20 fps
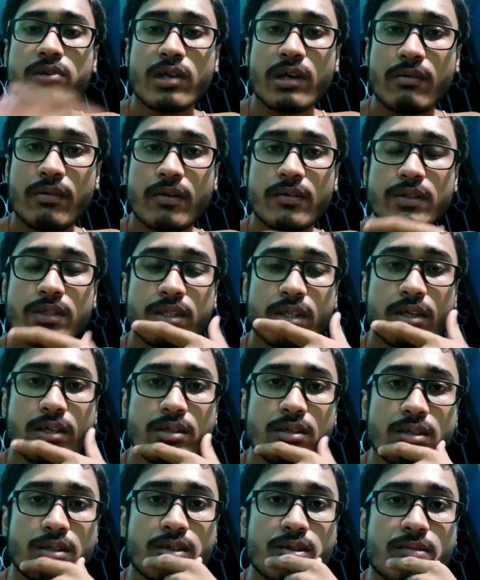इसका व्यवस्था
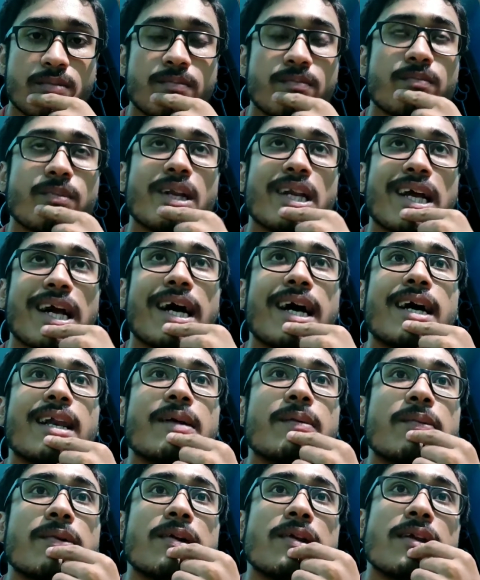करते हैं पहले
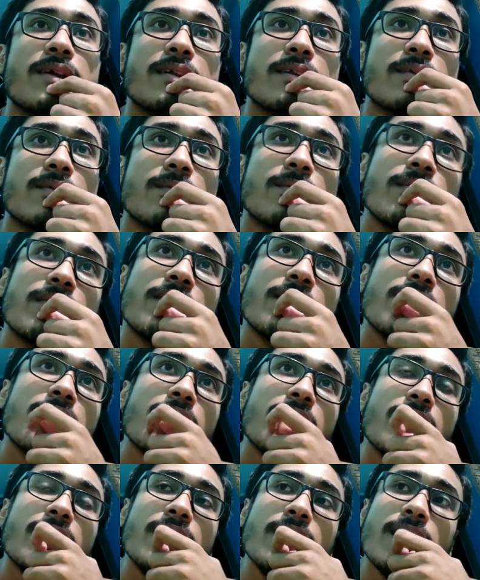कहानी बोल लेता हूँ
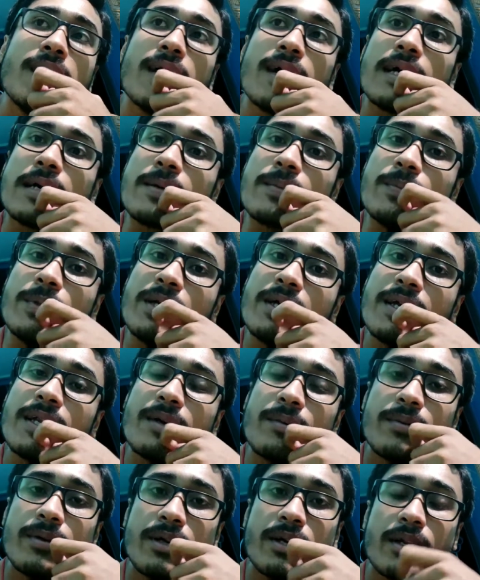हाँ, भीग
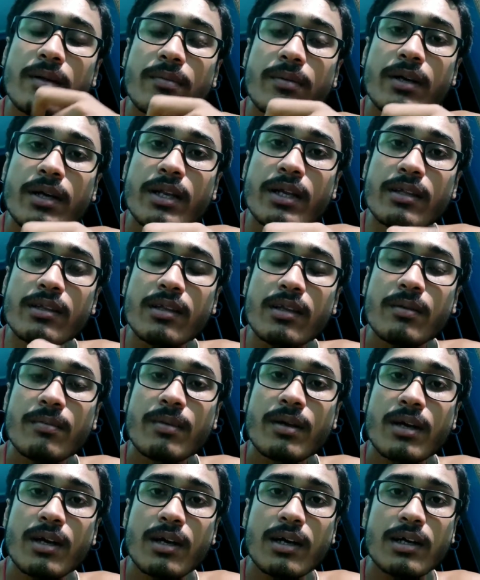रहे भीग रहे भीग रहे इतने
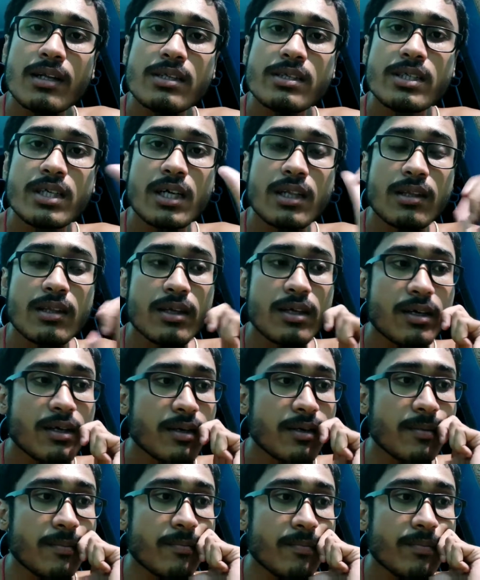में एक अंकल जी आते
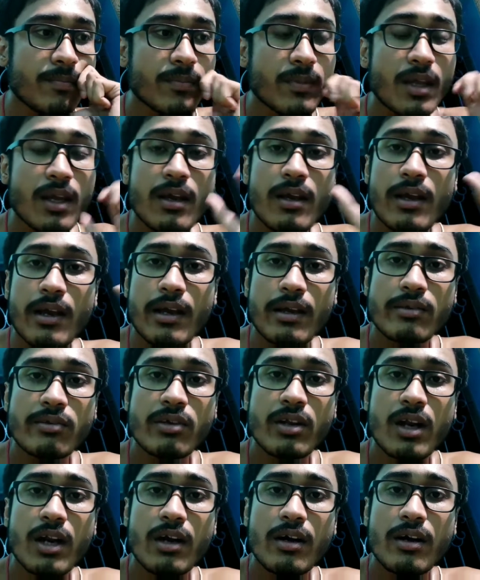हैं
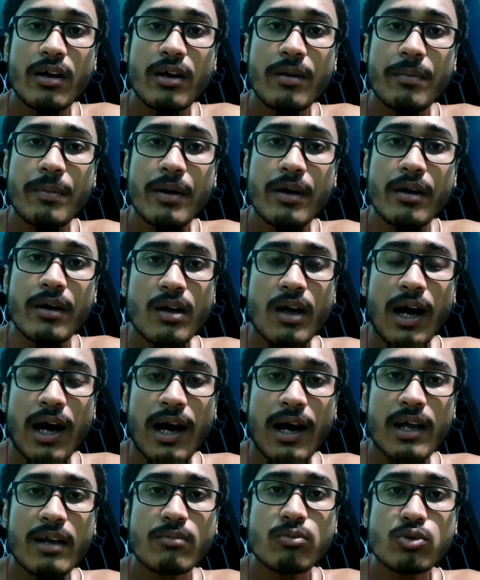एक्सेल हंड्रेड
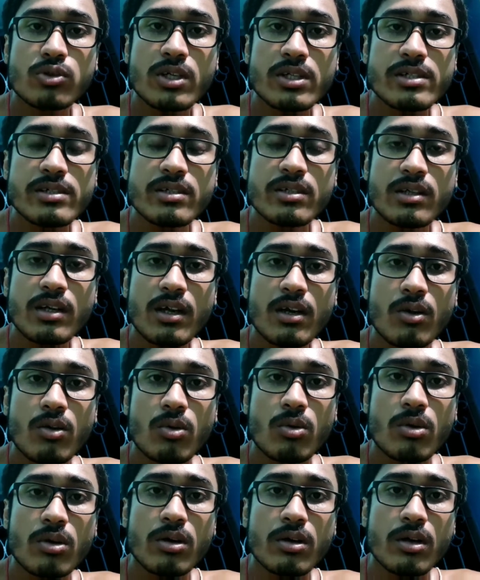पे भूसा जितना
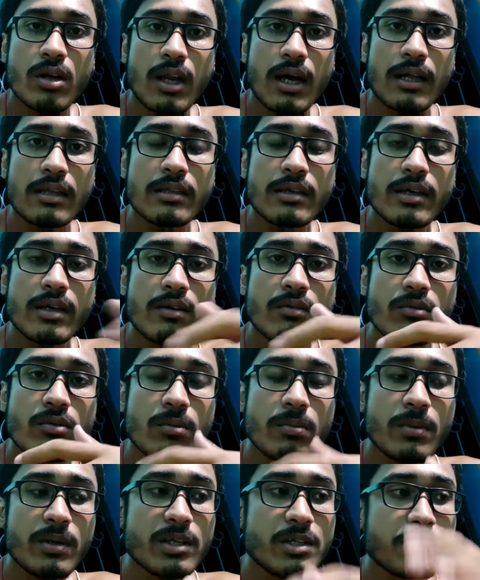लोड लाद के वो
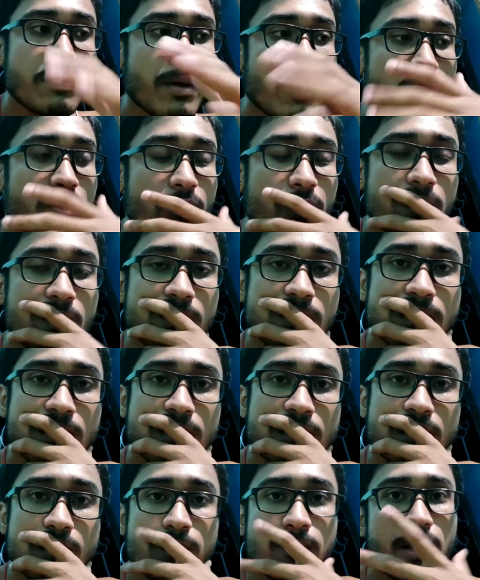ब्रिज पार हो रहे
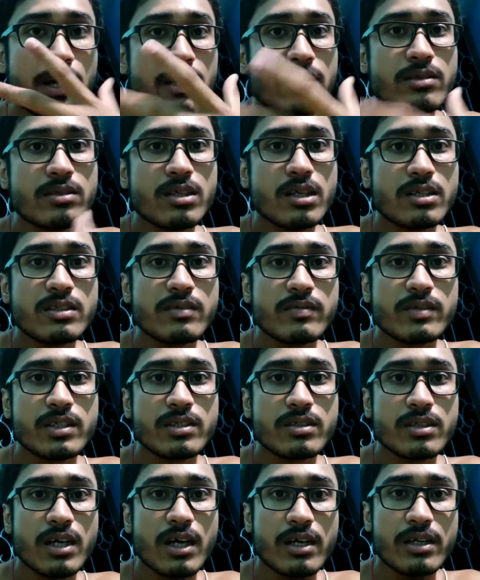थे तो बारिश था इसी वजह
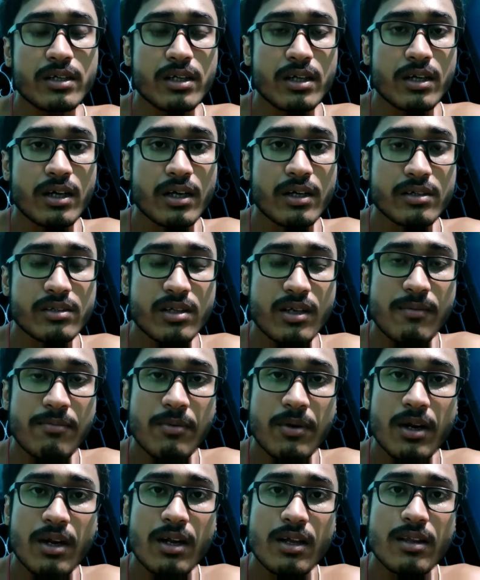से गाड़ी का टायर स्लिप
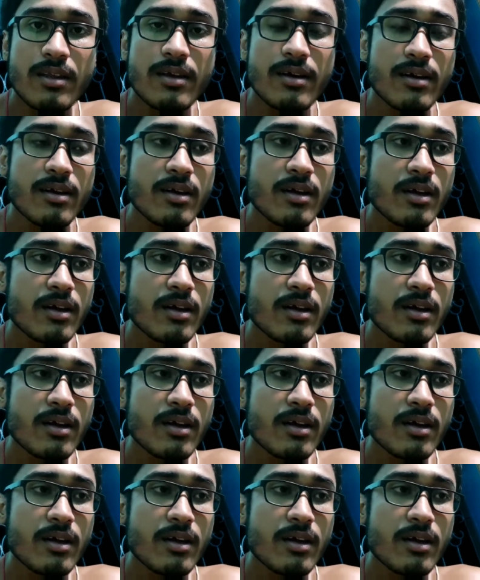कर रहा था